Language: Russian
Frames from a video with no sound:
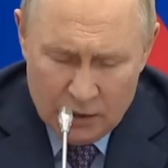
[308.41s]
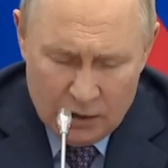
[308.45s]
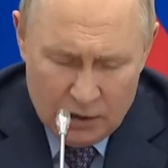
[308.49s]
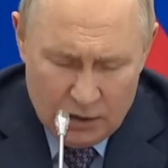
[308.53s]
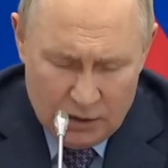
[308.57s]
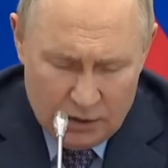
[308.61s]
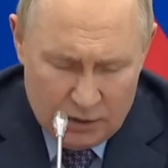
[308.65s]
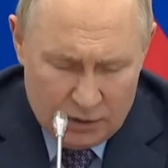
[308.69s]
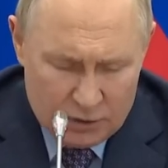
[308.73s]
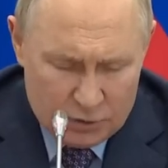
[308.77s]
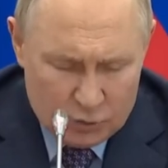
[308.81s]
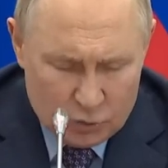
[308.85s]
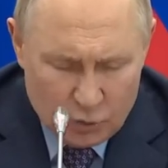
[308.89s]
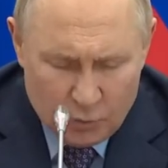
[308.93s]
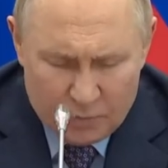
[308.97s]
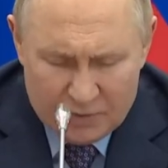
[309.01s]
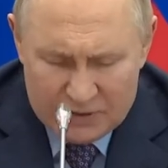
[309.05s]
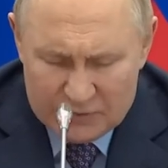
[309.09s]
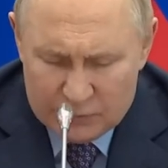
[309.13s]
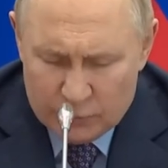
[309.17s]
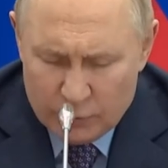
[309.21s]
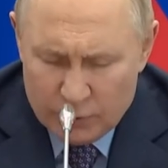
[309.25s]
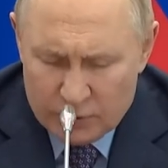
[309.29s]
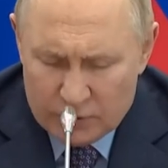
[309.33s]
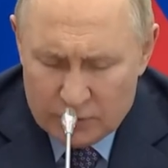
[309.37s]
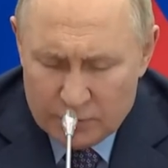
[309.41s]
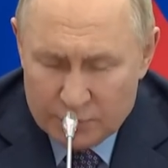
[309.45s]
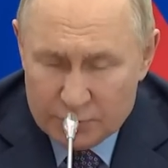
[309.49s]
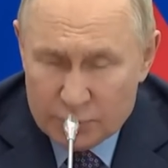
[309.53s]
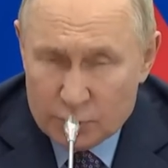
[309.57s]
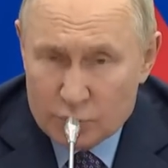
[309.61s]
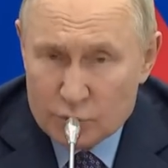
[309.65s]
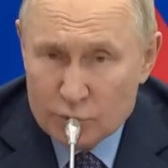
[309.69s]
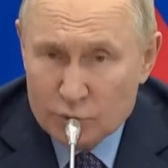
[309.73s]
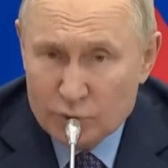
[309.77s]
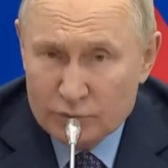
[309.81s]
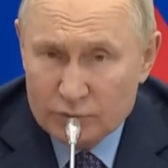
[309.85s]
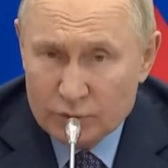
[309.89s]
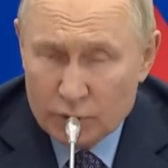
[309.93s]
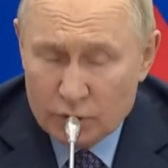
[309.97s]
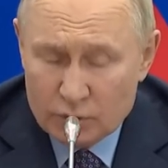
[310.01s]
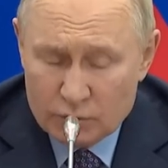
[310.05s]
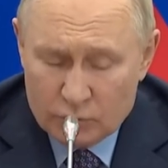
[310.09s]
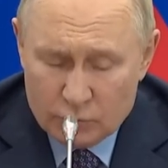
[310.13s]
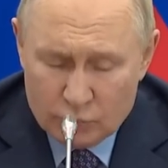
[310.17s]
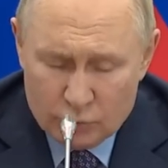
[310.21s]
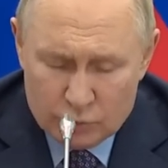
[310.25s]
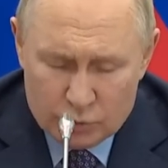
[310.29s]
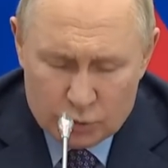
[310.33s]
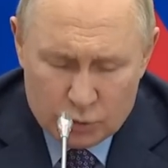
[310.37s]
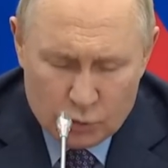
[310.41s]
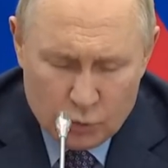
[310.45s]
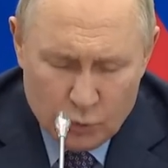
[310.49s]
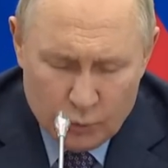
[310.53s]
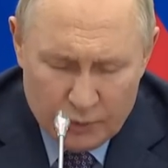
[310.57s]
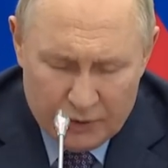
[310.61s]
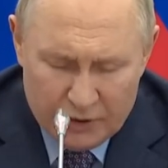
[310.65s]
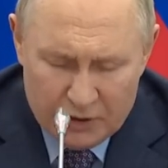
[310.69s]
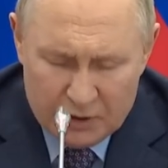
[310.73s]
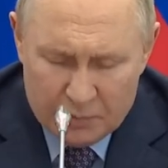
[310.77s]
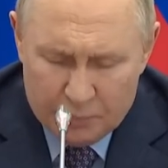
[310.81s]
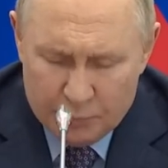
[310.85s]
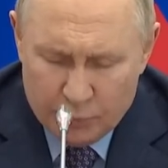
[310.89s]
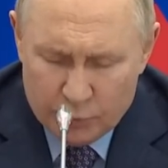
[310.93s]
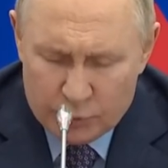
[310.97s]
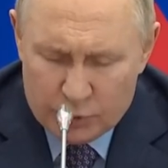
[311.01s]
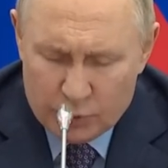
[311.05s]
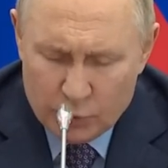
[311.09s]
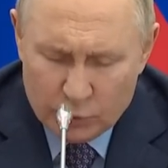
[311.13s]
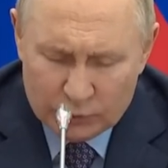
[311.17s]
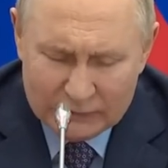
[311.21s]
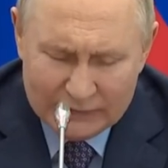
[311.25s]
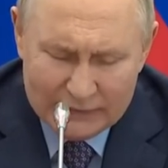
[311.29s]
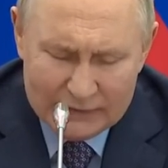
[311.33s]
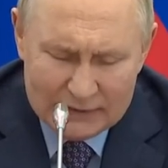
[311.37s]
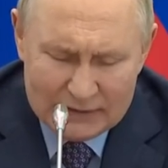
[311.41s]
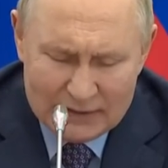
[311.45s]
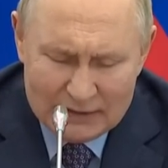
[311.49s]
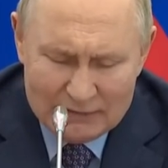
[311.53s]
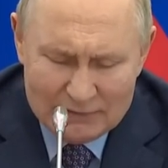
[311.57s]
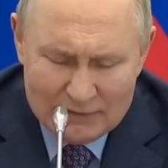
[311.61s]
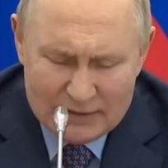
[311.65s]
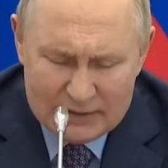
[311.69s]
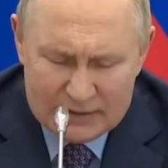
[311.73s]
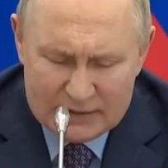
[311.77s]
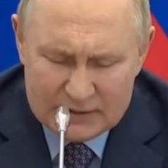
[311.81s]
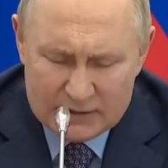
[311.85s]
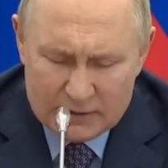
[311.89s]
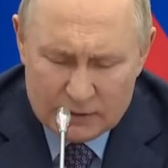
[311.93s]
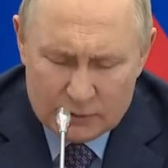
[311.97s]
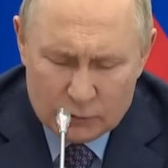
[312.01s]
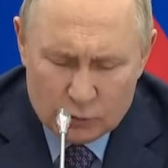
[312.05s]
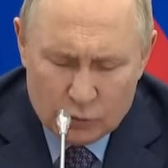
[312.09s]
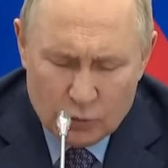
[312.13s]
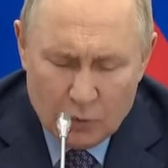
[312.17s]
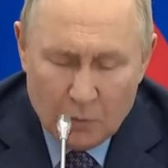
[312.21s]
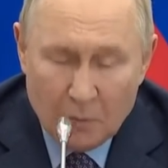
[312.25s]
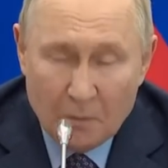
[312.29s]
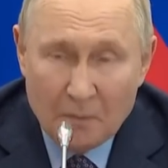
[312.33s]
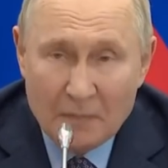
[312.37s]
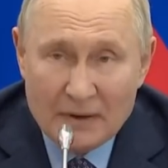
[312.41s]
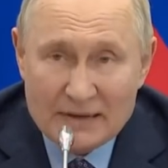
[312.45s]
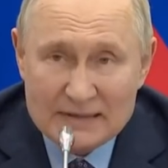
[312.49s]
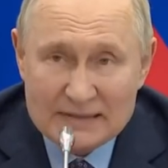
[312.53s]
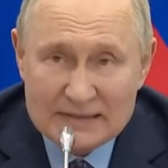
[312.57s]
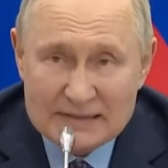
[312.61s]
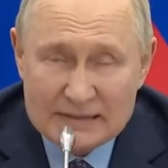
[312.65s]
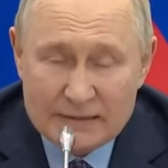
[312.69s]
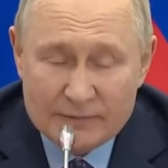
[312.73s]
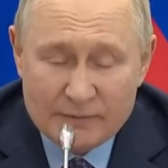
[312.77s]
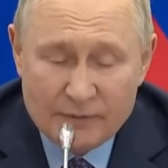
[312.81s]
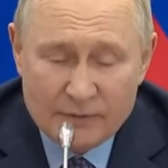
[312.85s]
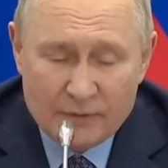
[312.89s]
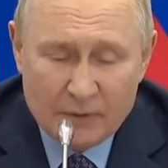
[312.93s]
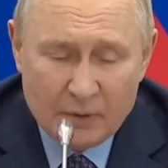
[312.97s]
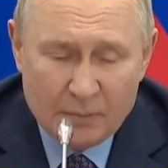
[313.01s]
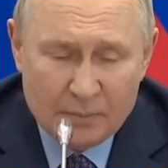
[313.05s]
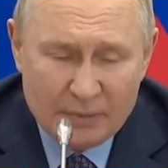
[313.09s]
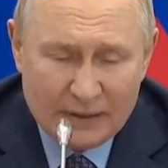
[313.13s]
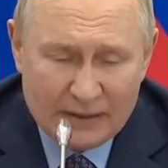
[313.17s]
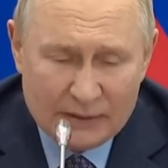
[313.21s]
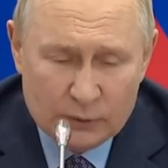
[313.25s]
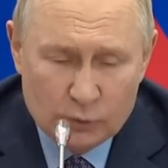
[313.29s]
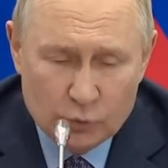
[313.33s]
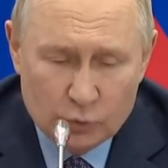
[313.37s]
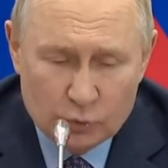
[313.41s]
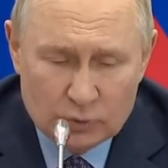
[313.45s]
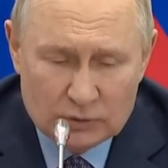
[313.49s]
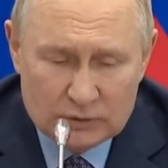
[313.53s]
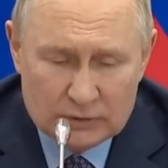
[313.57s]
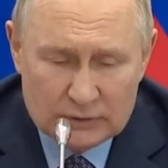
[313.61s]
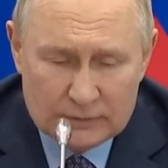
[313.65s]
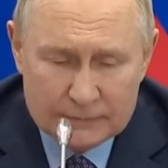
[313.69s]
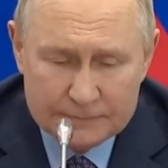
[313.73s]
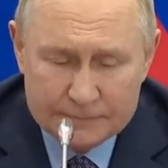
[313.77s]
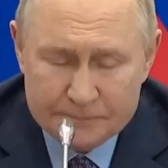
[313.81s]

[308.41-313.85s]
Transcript: Э, что позволит, безусловно, ускорить путь от инновации до массового продукта.